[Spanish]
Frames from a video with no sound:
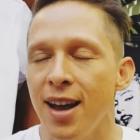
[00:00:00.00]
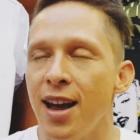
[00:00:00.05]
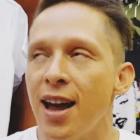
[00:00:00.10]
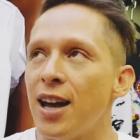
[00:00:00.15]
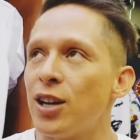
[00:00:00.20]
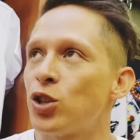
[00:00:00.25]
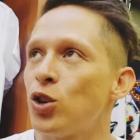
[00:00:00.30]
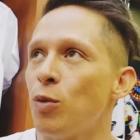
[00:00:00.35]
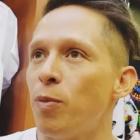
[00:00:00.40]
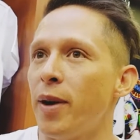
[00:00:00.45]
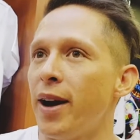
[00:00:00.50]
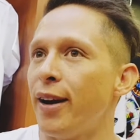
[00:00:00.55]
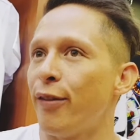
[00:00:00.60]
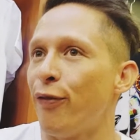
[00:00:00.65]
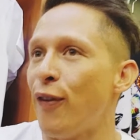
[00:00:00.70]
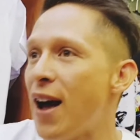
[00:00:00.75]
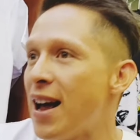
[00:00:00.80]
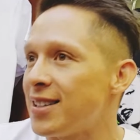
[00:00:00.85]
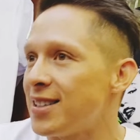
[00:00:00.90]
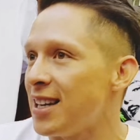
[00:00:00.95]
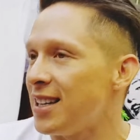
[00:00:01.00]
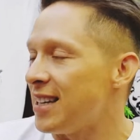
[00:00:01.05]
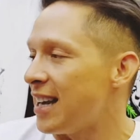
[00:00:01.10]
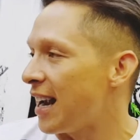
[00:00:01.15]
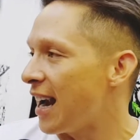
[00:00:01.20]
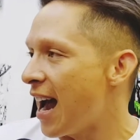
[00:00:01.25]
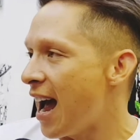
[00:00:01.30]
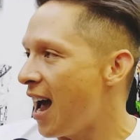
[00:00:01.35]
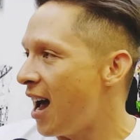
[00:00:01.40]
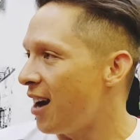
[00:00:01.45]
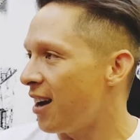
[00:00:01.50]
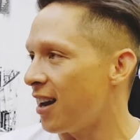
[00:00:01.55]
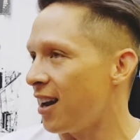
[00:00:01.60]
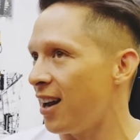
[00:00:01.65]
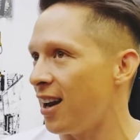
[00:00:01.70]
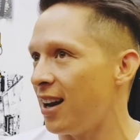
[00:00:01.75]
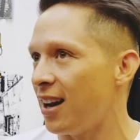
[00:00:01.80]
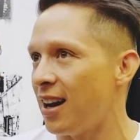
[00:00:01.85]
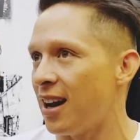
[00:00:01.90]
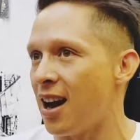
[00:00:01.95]
es súper fácil llegar,
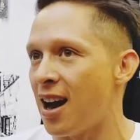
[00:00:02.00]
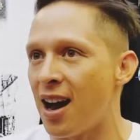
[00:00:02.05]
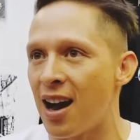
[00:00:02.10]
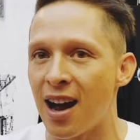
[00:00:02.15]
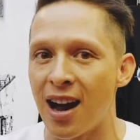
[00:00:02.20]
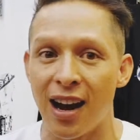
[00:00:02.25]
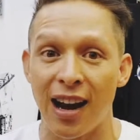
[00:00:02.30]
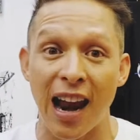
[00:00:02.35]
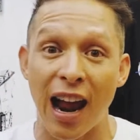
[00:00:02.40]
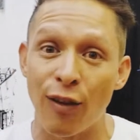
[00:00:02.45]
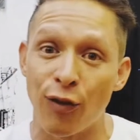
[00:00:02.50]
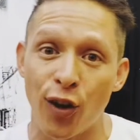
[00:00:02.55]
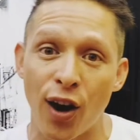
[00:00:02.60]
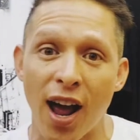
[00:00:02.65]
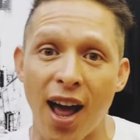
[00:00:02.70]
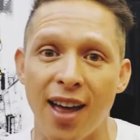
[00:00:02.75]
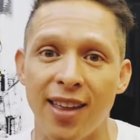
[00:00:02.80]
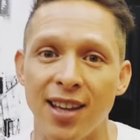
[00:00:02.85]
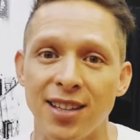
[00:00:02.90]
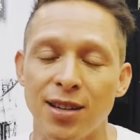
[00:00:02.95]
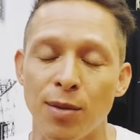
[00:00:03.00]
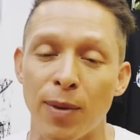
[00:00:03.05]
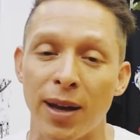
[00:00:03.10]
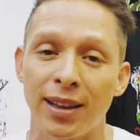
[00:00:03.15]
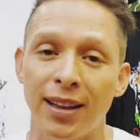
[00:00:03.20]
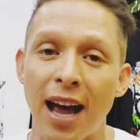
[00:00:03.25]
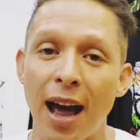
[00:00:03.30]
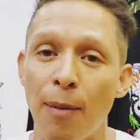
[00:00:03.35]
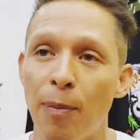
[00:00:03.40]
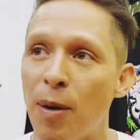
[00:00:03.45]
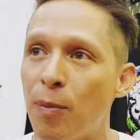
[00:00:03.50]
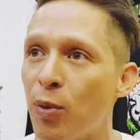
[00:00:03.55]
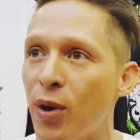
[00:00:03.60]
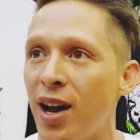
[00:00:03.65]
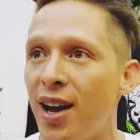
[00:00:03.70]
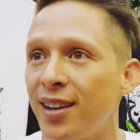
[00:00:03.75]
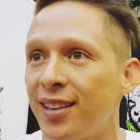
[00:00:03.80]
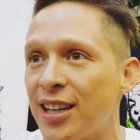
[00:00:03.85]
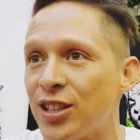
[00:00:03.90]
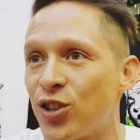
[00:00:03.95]
en ah, la, alborada décima etapa,
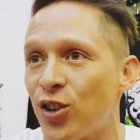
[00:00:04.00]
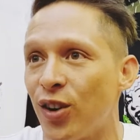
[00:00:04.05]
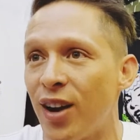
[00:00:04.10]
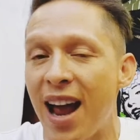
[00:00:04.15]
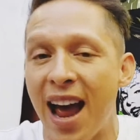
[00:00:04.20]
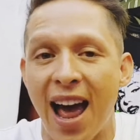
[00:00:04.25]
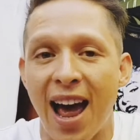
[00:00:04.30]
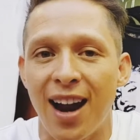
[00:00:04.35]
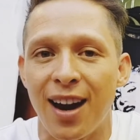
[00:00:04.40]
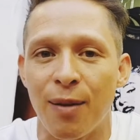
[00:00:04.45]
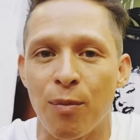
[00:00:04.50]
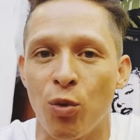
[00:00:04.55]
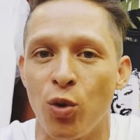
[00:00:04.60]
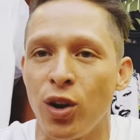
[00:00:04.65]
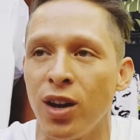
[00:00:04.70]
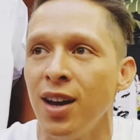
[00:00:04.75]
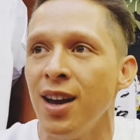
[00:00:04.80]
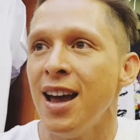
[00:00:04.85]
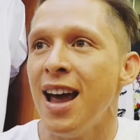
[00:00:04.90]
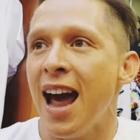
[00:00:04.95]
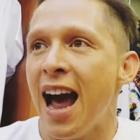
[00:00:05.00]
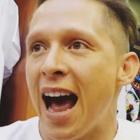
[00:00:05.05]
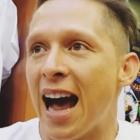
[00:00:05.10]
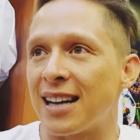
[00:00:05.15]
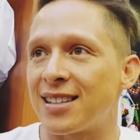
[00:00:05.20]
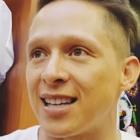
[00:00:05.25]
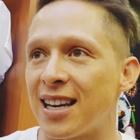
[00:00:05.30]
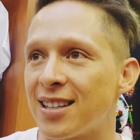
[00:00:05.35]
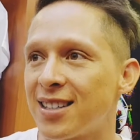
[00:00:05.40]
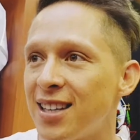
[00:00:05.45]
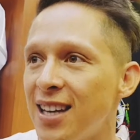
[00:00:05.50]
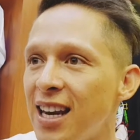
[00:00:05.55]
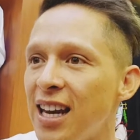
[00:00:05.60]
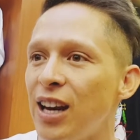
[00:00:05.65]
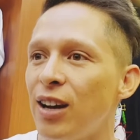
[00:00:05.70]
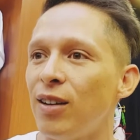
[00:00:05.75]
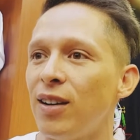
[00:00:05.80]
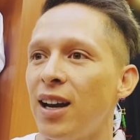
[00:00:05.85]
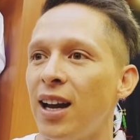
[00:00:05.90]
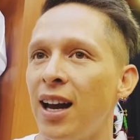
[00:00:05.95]
puedes estacionar, es muy
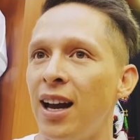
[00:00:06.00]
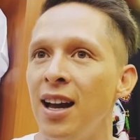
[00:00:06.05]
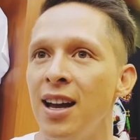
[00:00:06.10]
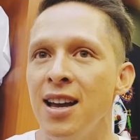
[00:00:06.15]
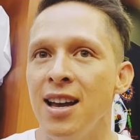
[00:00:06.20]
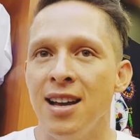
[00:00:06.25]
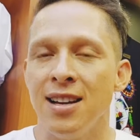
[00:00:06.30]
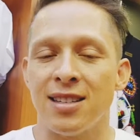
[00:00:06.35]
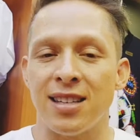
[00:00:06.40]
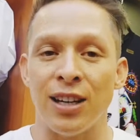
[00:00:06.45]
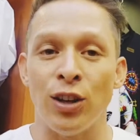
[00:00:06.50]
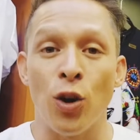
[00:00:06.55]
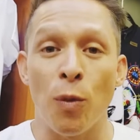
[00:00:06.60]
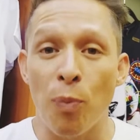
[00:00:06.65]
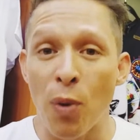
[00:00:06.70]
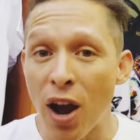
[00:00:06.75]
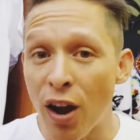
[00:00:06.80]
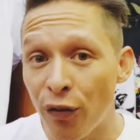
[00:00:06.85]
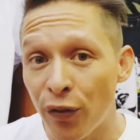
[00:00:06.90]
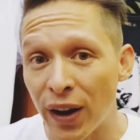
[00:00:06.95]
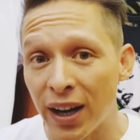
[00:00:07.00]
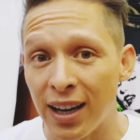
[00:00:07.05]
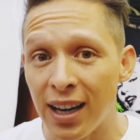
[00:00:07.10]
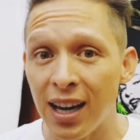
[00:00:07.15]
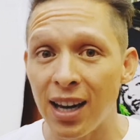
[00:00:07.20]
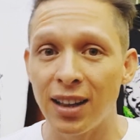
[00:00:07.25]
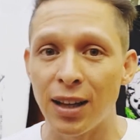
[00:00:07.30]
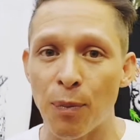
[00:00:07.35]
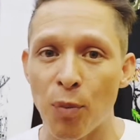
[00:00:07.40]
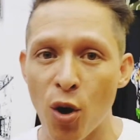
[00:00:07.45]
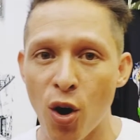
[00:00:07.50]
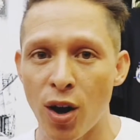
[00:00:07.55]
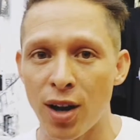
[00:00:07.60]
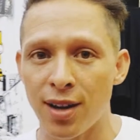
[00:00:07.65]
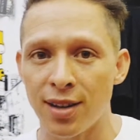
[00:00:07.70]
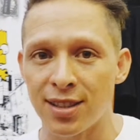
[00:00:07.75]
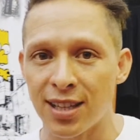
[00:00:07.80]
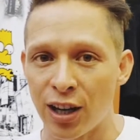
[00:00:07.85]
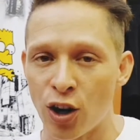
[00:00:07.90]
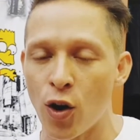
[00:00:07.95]
accesible, si no puedes venir te puedo
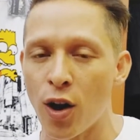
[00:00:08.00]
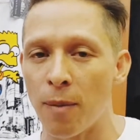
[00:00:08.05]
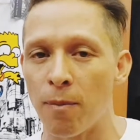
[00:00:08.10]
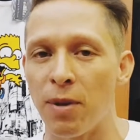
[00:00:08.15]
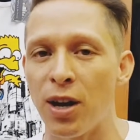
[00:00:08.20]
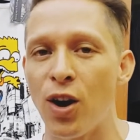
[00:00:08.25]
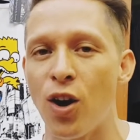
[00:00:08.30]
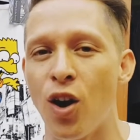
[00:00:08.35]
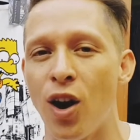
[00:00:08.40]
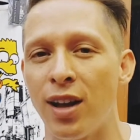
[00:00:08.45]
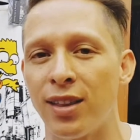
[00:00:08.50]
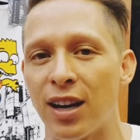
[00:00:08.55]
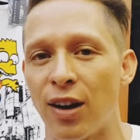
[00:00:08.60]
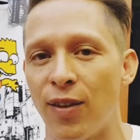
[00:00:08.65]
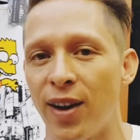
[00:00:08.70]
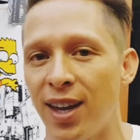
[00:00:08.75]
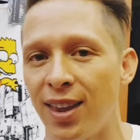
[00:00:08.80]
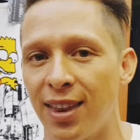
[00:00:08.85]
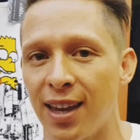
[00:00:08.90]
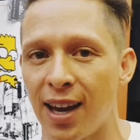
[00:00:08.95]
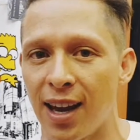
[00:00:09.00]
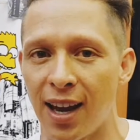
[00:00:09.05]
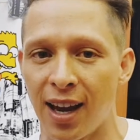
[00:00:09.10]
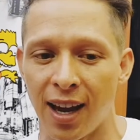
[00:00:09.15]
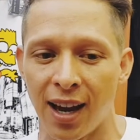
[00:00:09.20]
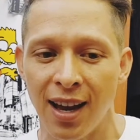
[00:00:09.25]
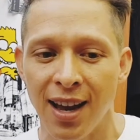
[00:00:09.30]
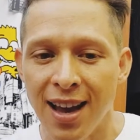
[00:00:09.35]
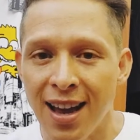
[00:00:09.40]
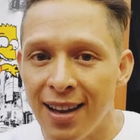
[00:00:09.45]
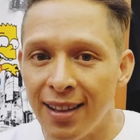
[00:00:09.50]
hacer los envíos a través de,